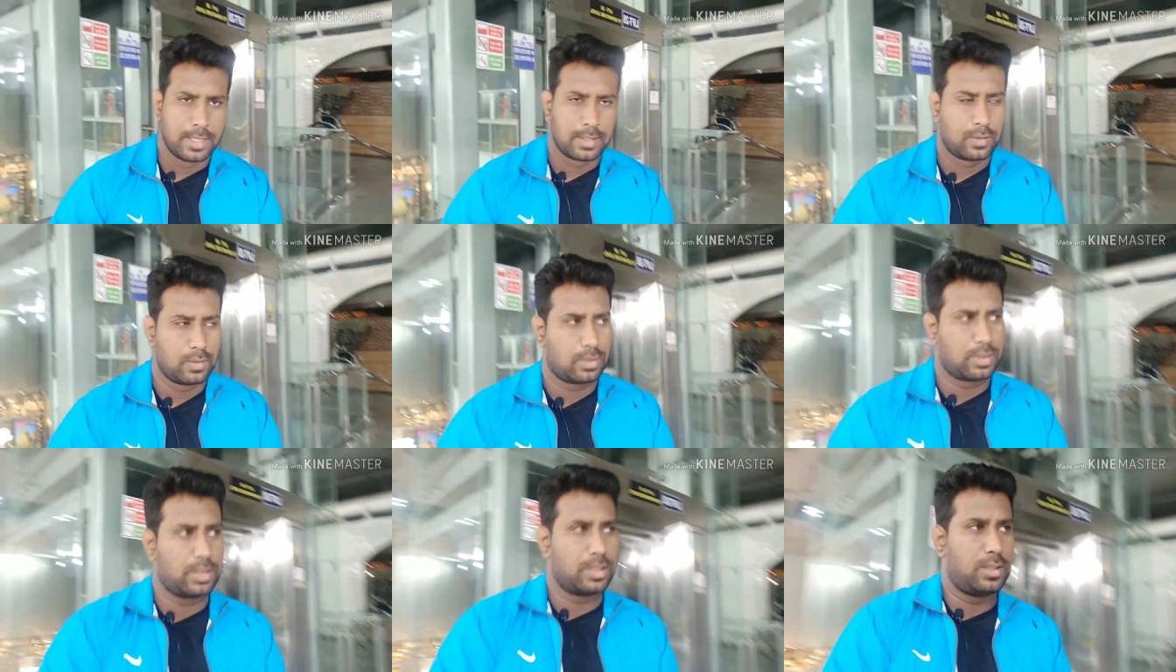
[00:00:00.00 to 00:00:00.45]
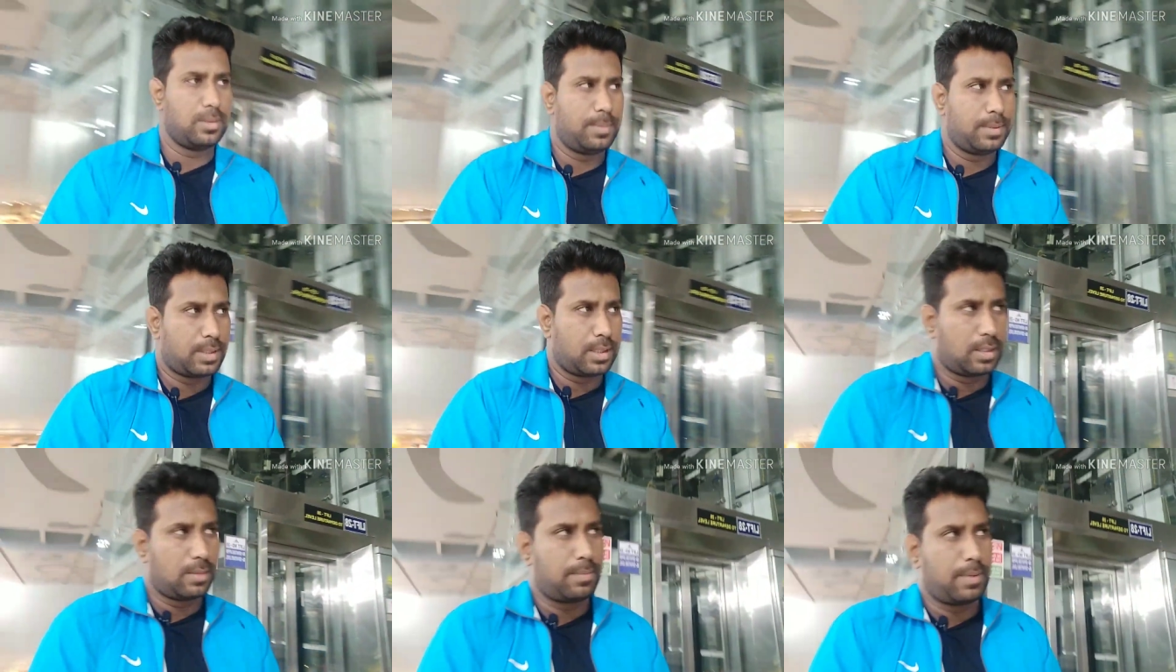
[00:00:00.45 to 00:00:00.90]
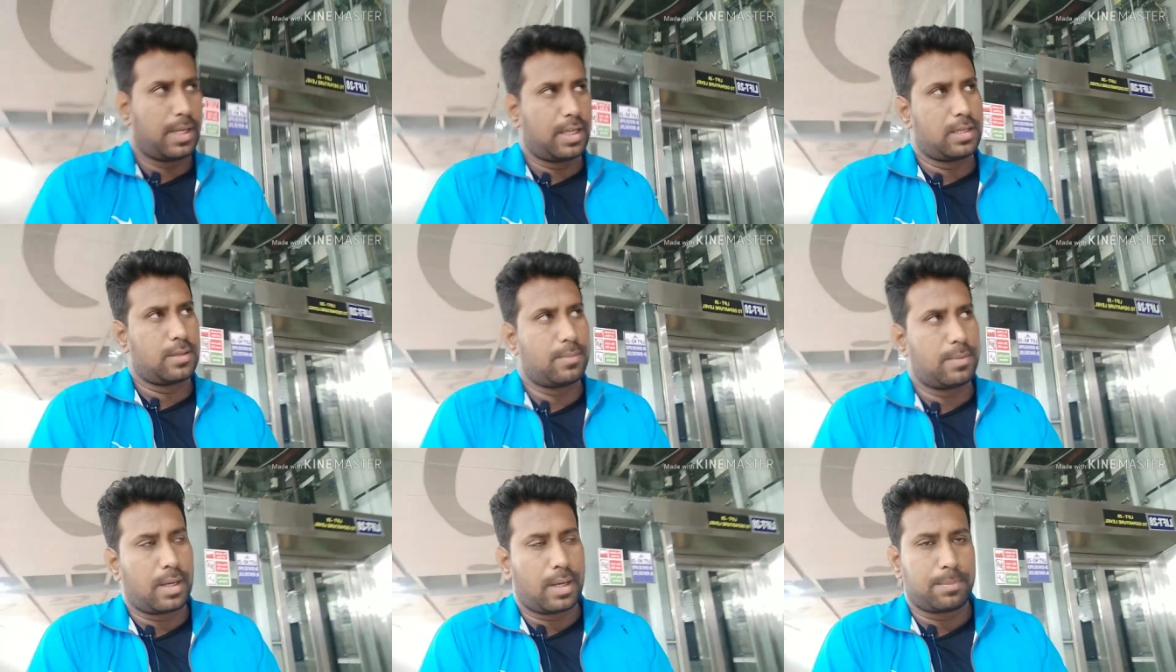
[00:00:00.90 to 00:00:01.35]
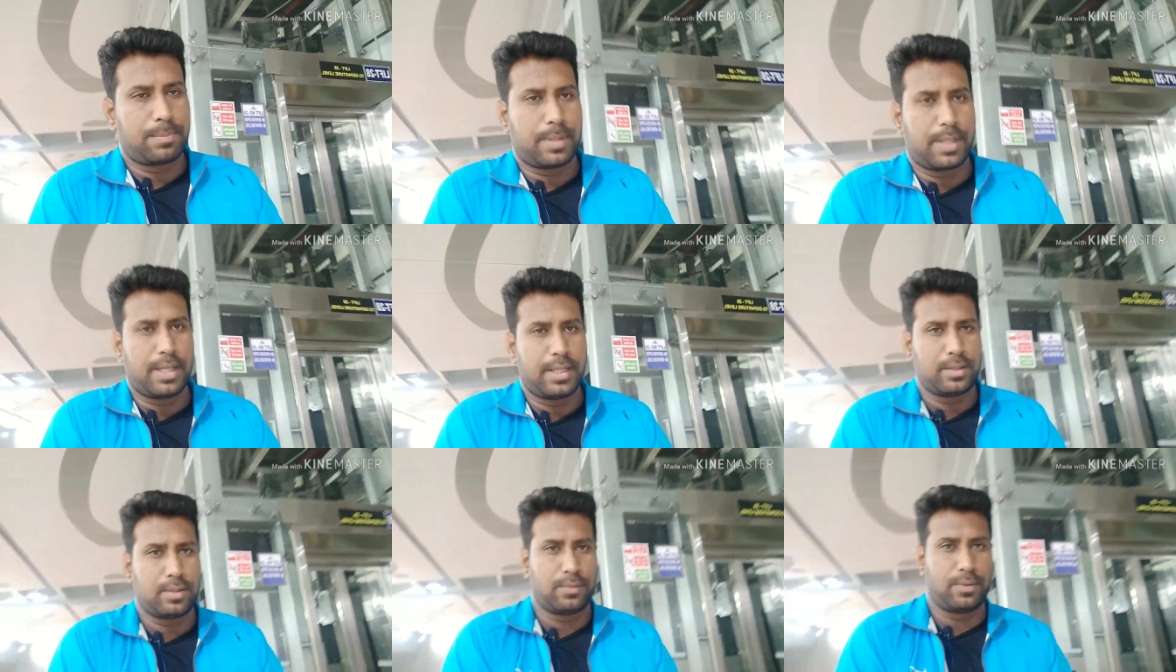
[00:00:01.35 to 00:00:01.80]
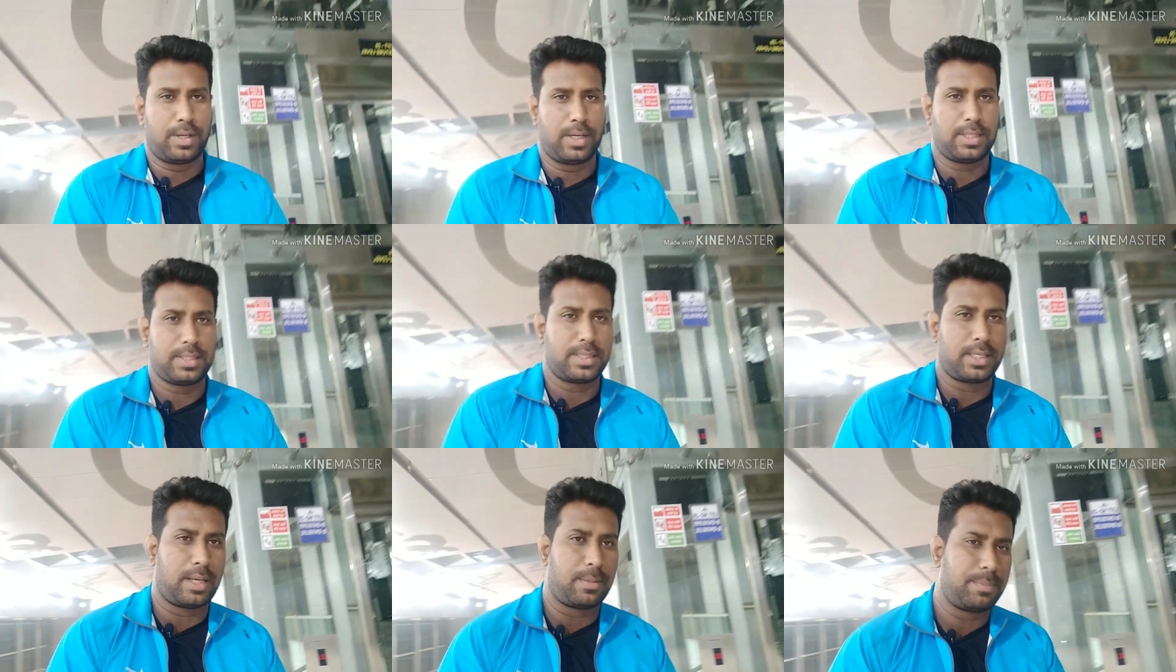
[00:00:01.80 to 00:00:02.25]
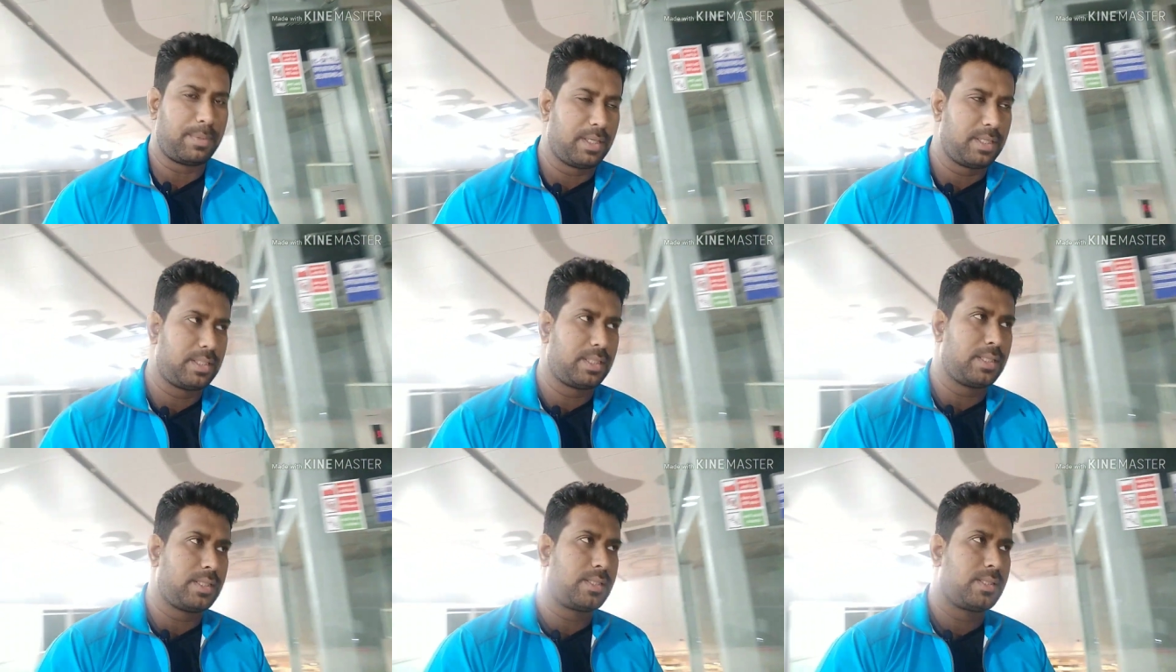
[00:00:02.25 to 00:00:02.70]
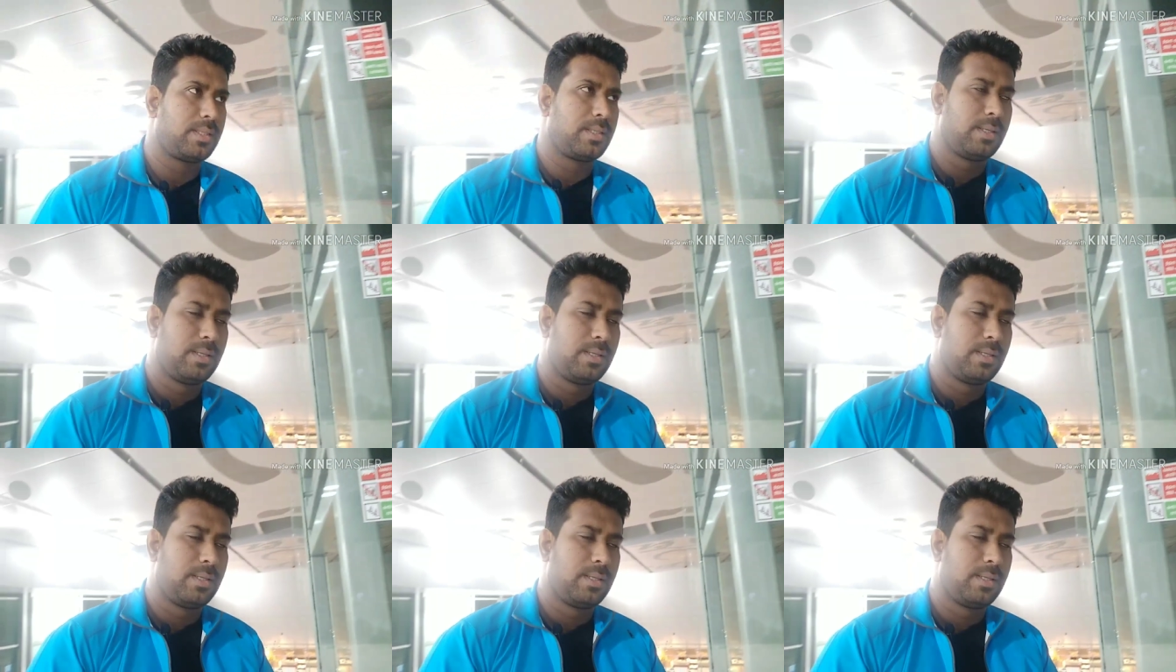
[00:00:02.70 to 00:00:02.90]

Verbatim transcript: तो किसी भी तरह बैंक में आप हैं तो वहाँ से आप ये चीज़